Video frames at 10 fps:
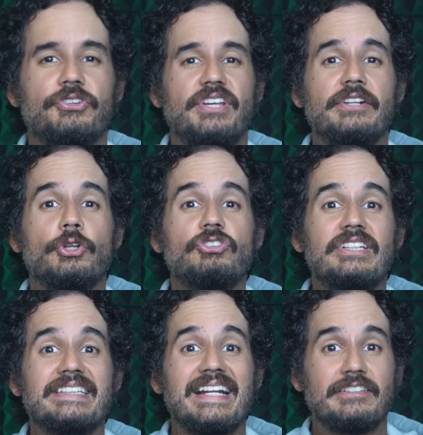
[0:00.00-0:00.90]
cierto,
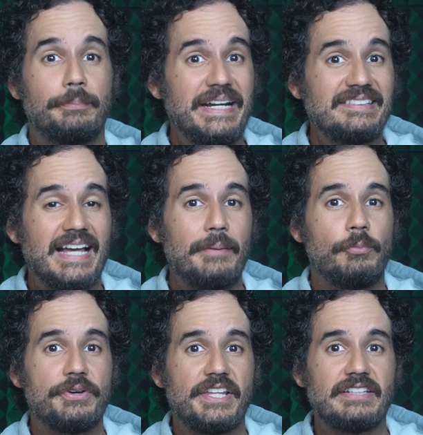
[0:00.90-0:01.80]
si tienes
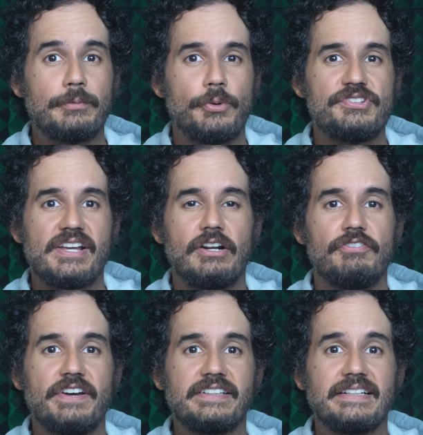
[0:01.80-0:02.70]
prisa, puedes aprovechar la
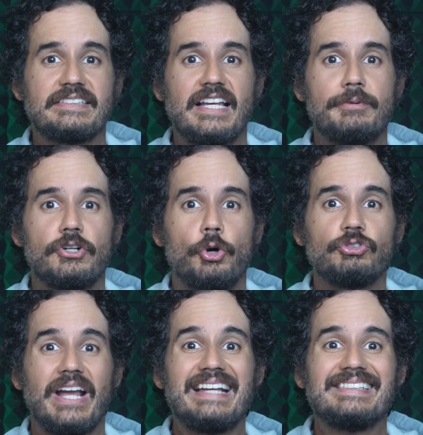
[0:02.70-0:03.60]
oferta de
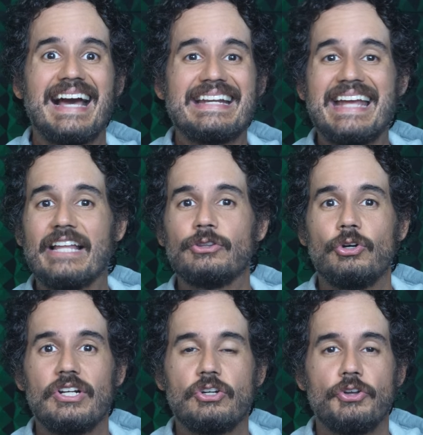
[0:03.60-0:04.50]
CyberGhost
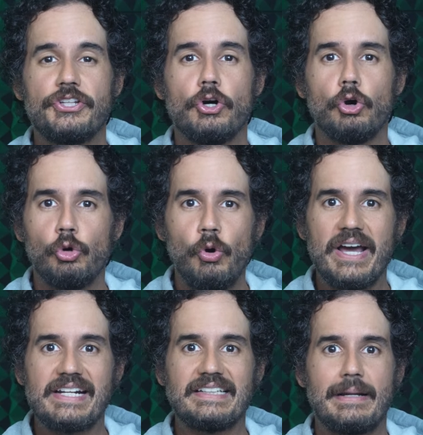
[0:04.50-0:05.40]
escaneando el código
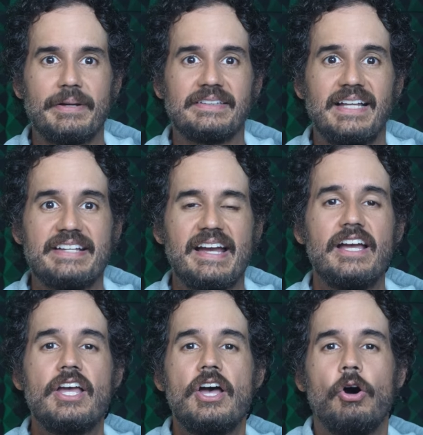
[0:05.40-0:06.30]
QR de la
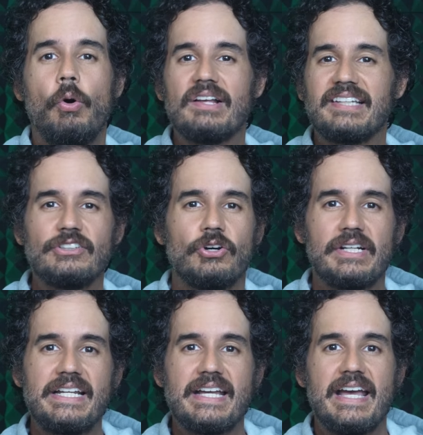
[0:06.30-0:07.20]
pantalla o haciendo
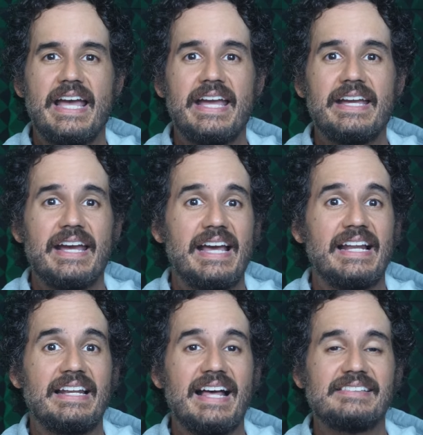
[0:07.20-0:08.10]
clic en
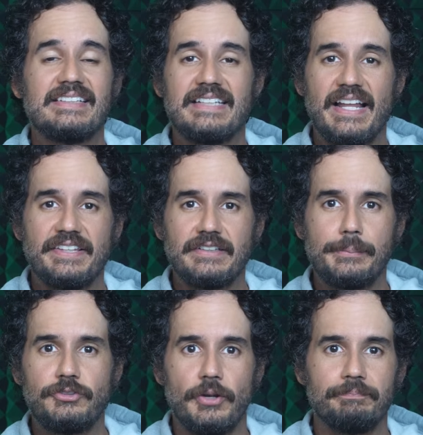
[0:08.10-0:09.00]
el enlace de la
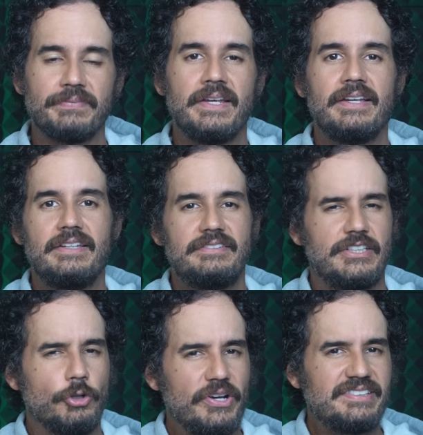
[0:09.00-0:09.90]
descripción.
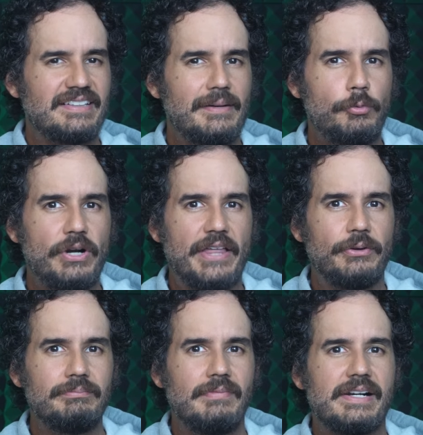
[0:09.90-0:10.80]
Si no estás
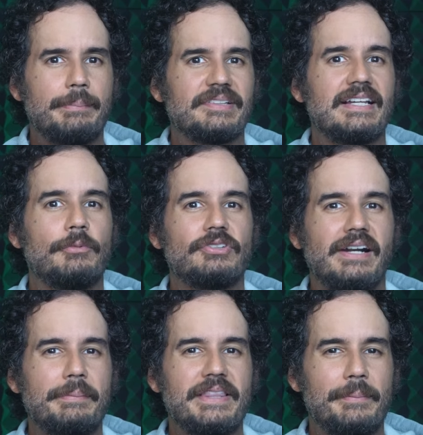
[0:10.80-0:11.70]
apurado, repasemos
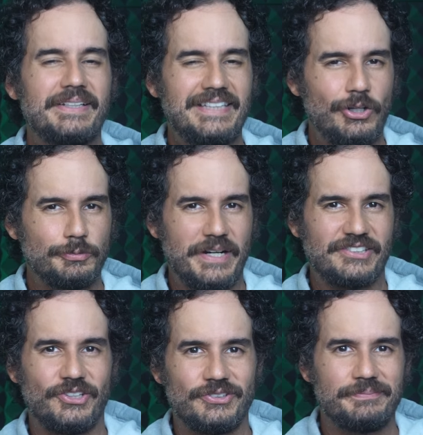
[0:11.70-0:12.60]
rápidamente los
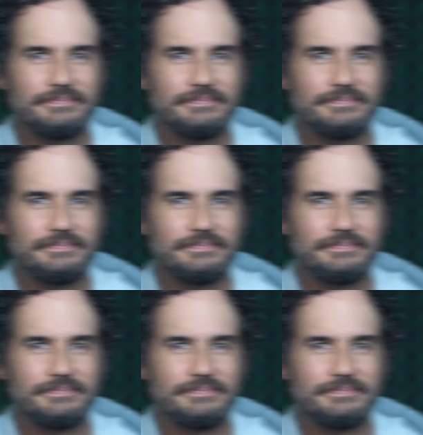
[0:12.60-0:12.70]
precios.